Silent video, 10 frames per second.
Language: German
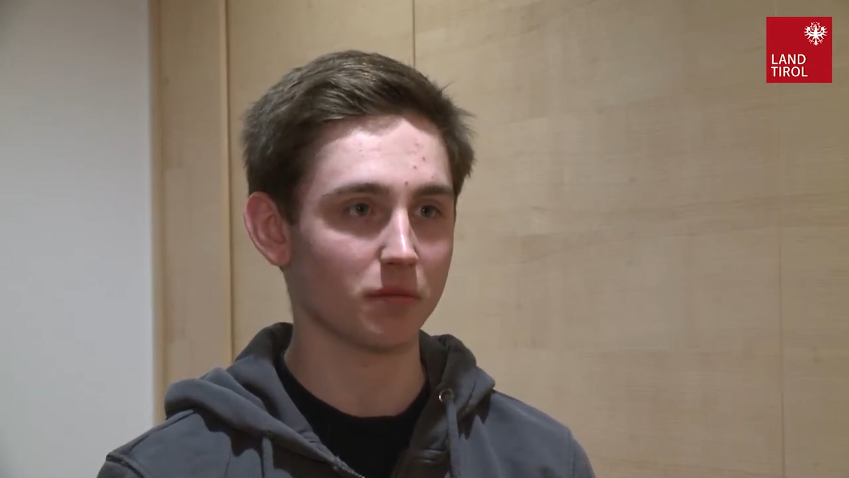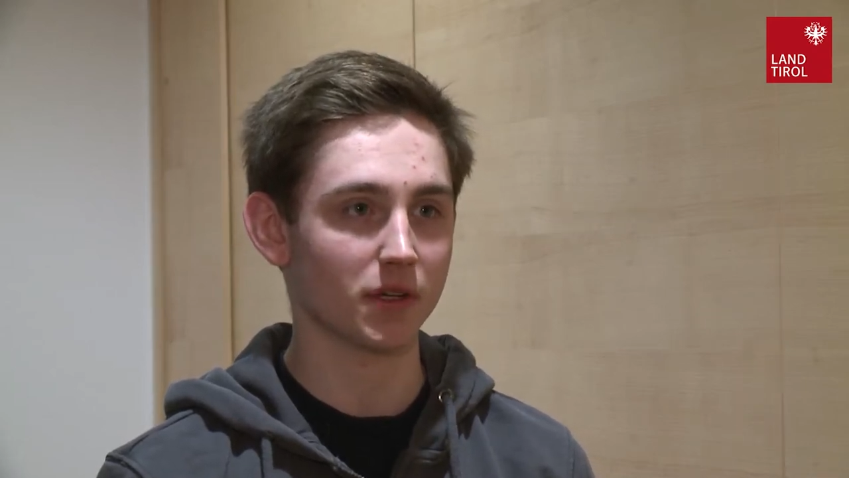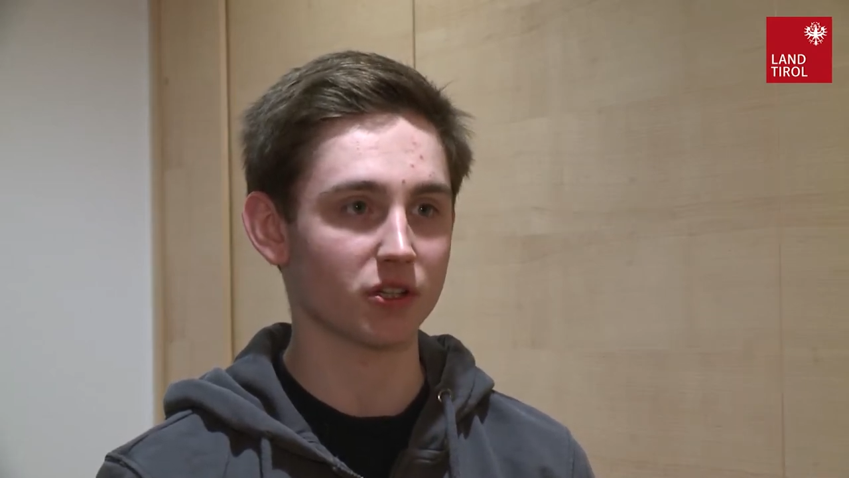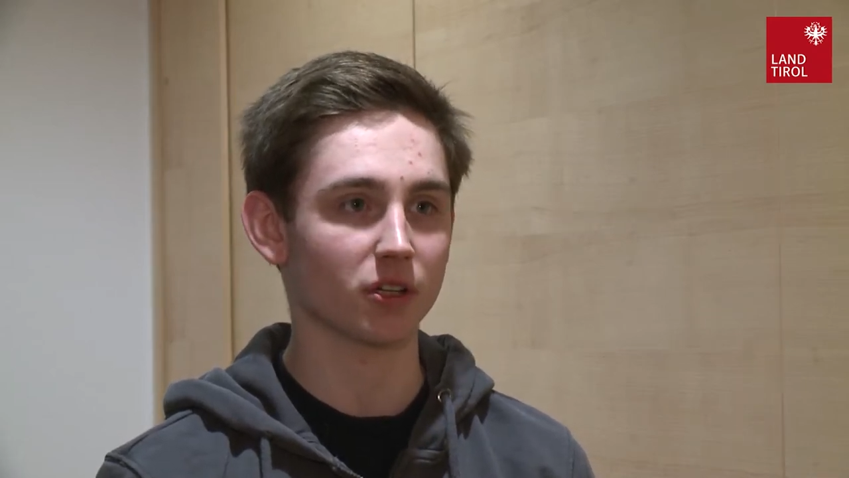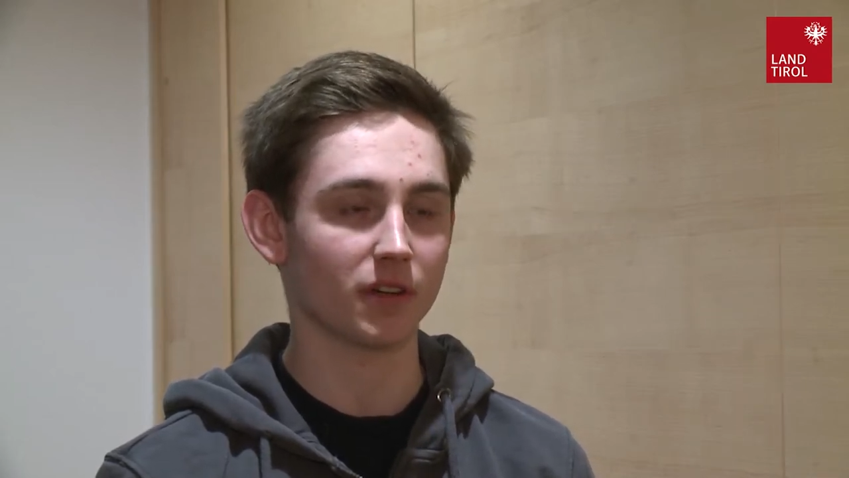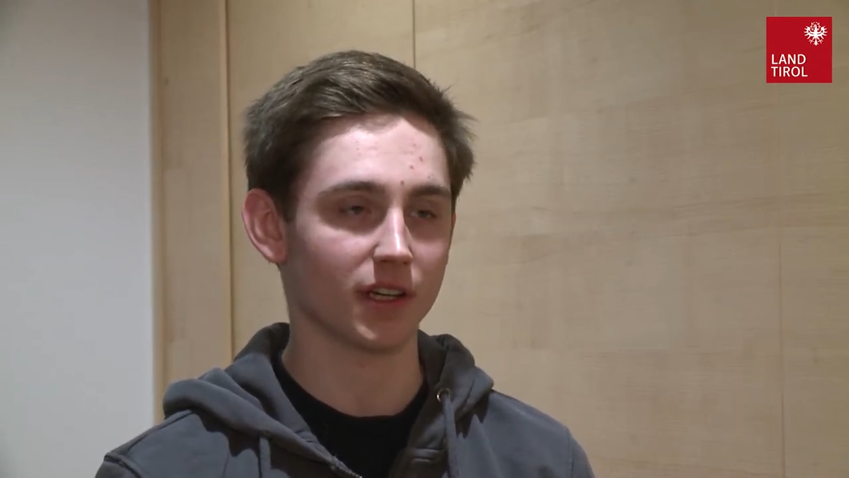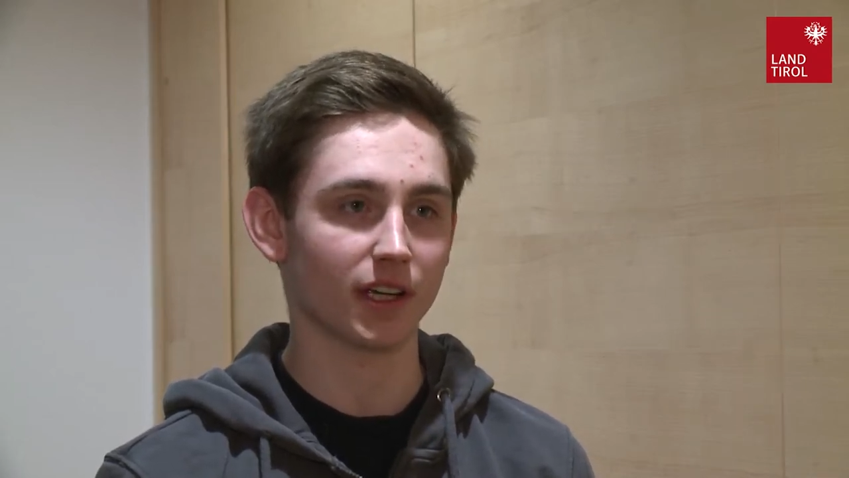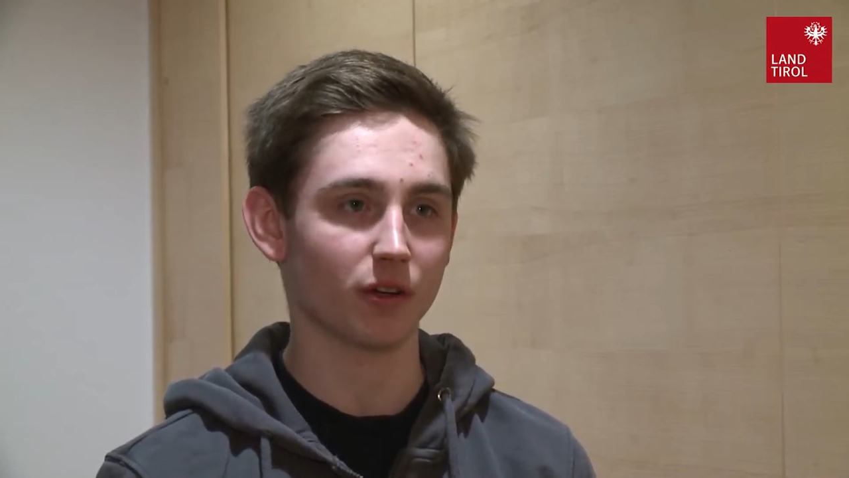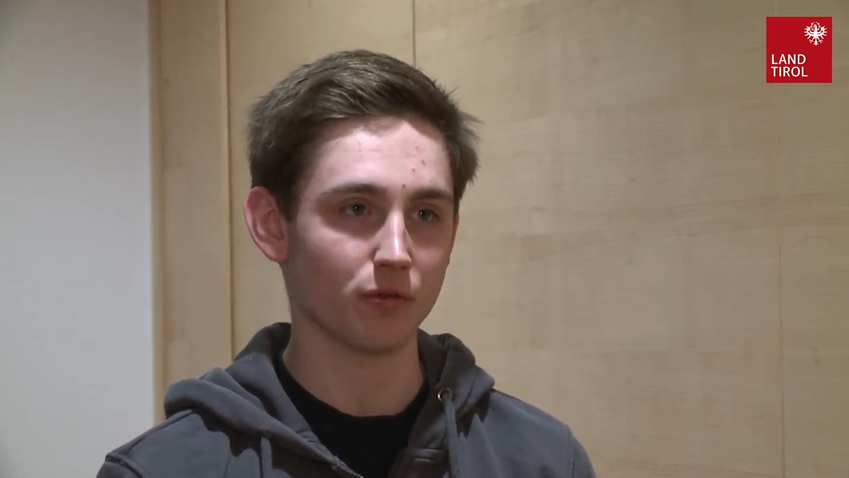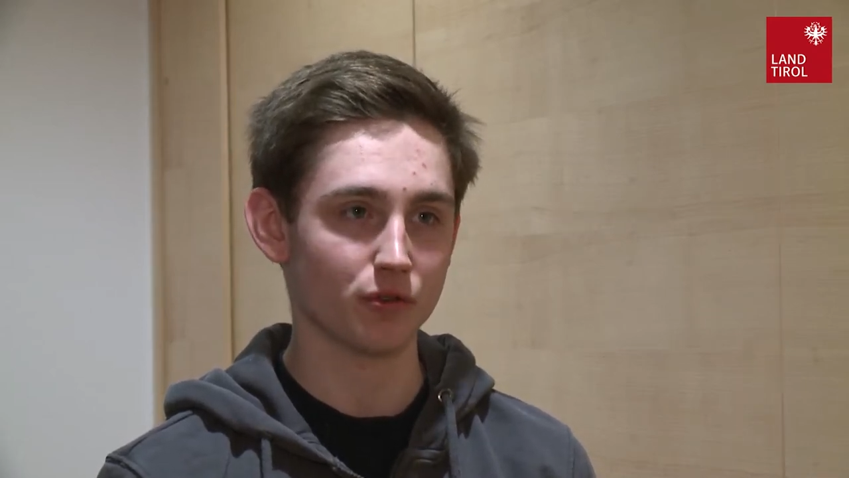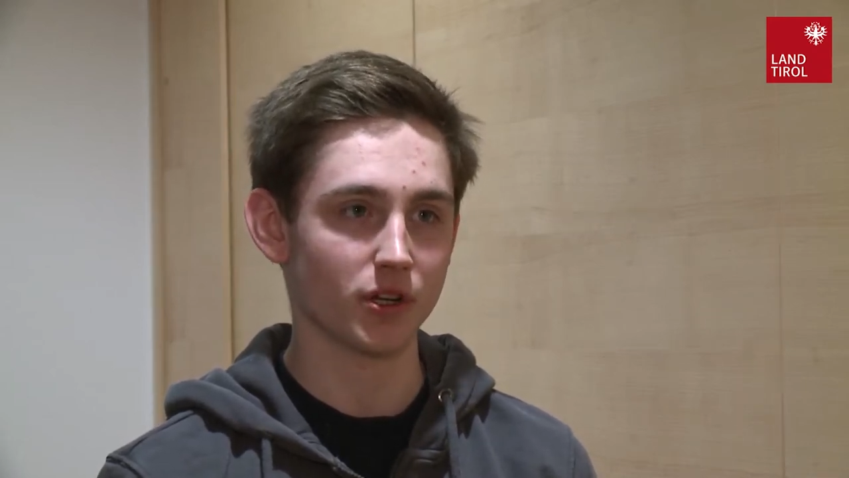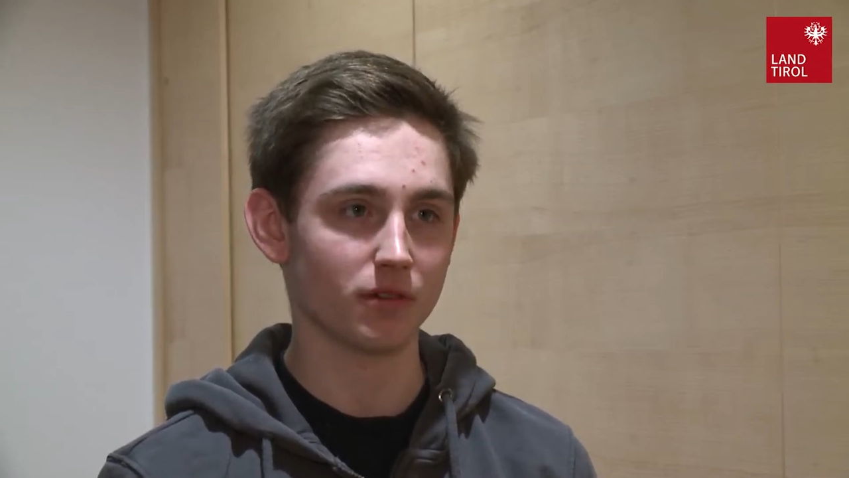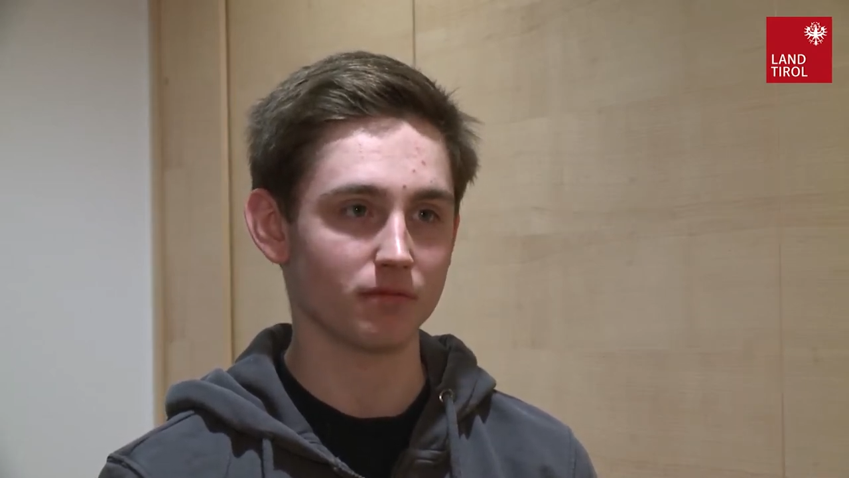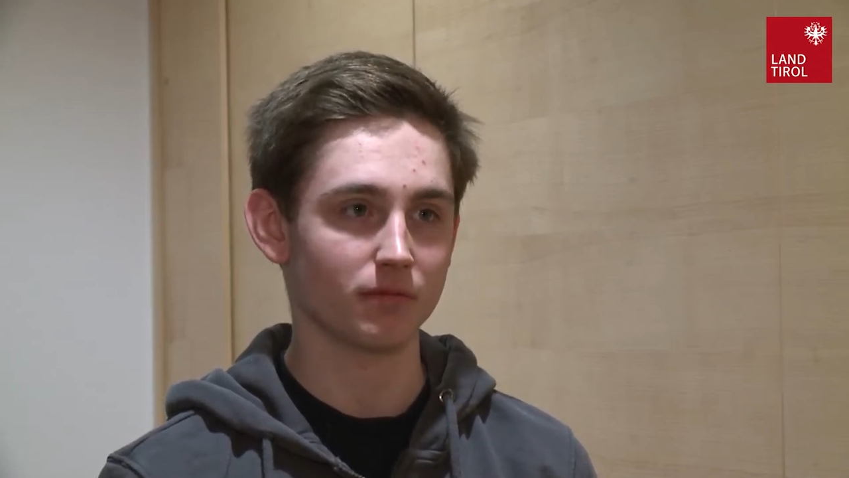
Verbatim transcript: bei der Stadtwerke in Kufstein.